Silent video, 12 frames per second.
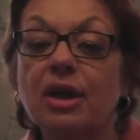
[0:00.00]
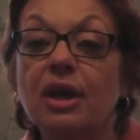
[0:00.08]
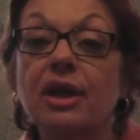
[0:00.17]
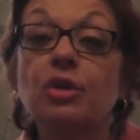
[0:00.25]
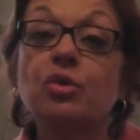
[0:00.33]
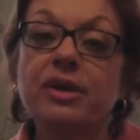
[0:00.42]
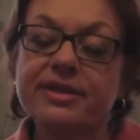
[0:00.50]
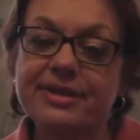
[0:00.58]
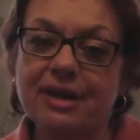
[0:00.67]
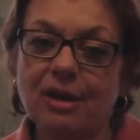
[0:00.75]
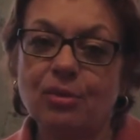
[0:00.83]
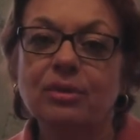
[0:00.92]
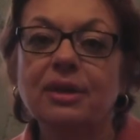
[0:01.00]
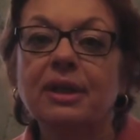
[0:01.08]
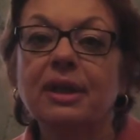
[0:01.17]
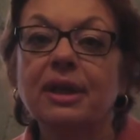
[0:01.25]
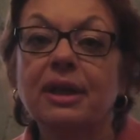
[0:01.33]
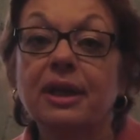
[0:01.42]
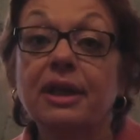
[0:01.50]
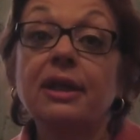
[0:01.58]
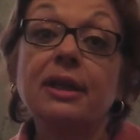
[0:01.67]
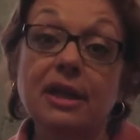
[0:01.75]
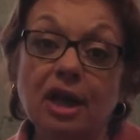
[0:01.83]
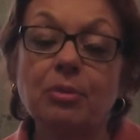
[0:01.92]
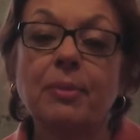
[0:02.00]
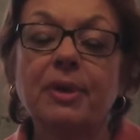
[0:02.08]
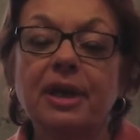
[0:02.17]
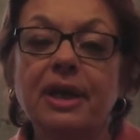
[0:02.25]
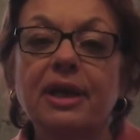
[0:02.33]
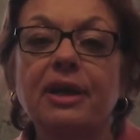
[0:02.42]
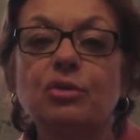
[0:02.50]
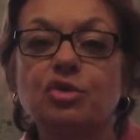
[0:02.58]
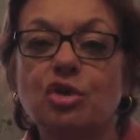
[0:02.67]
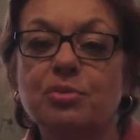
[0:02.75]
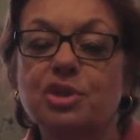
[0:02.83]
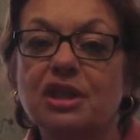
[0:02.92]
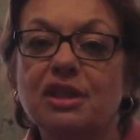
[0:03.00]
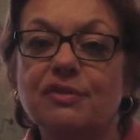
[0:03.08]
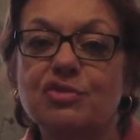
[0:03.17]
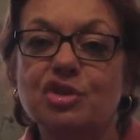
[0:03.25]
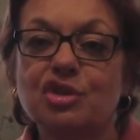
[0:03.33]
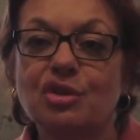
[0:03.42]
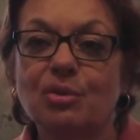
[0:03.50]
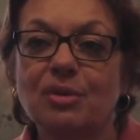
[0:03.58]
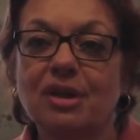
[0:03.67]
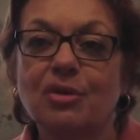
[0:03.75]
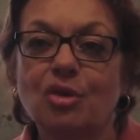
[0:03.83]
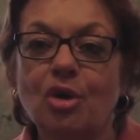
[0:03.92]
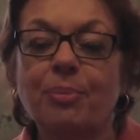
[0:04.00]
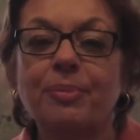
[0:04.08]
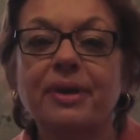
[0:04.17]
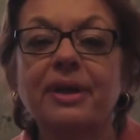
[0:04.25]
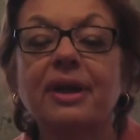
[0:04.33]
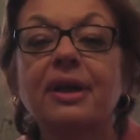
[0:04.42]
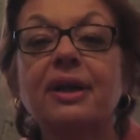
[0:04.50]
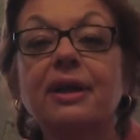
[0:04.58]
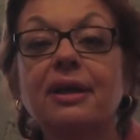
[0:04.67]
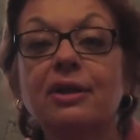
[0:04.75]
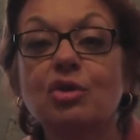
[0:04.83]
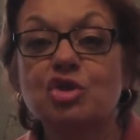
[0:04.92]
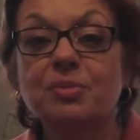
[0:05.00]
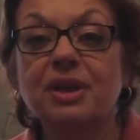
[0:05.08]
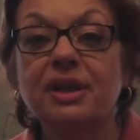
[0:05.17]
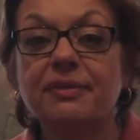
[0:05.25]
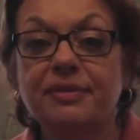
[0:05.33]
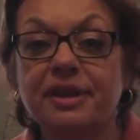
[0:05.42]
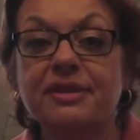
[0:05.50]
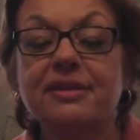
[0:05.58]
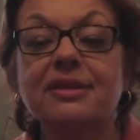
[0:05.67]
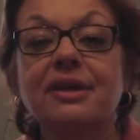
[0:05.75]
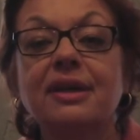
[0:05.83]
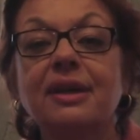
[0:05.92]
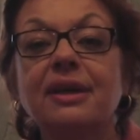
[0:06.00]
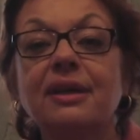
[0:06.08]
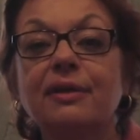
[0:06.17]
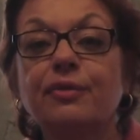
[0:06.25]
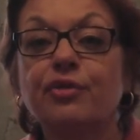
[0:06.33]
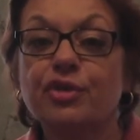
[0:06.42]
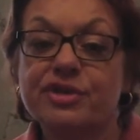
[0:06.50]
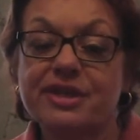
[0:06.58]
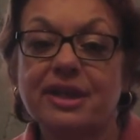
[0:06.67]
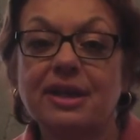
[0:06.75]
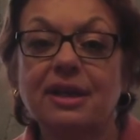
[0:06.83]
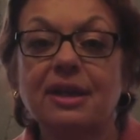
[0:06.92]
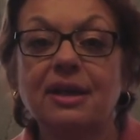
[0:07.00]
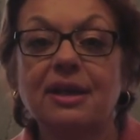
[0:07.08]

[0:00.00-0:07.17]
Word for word: a educação eh, e, de alguma maneira, os objetivos que estão na Europa 2020 eh, eh, fossem